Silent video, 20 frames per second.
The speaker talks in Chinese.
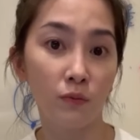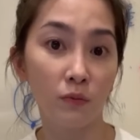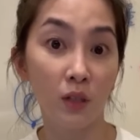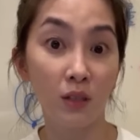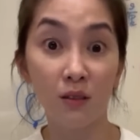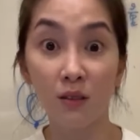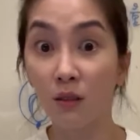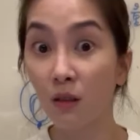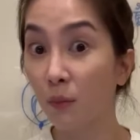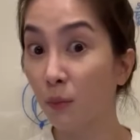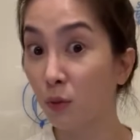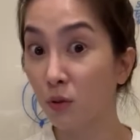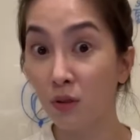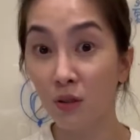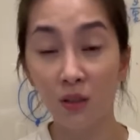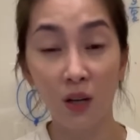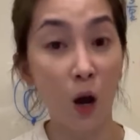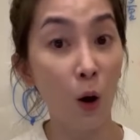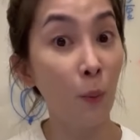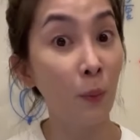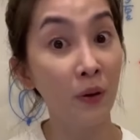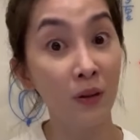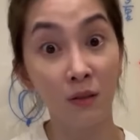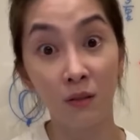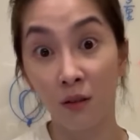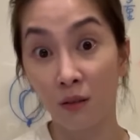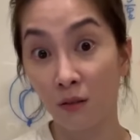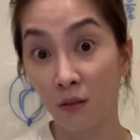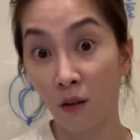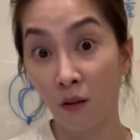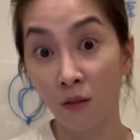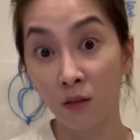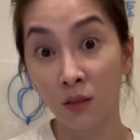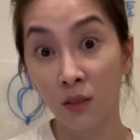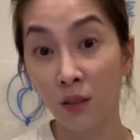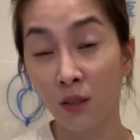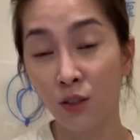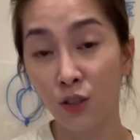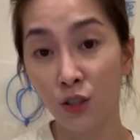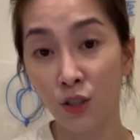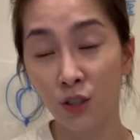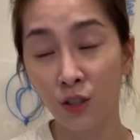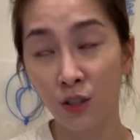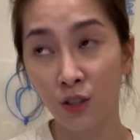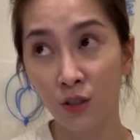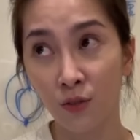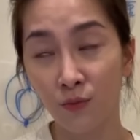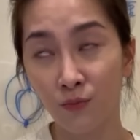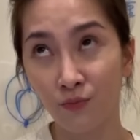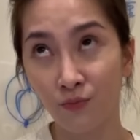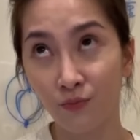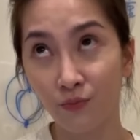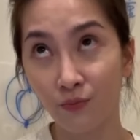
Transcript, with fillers: 那这个不是高敏人哦，这个是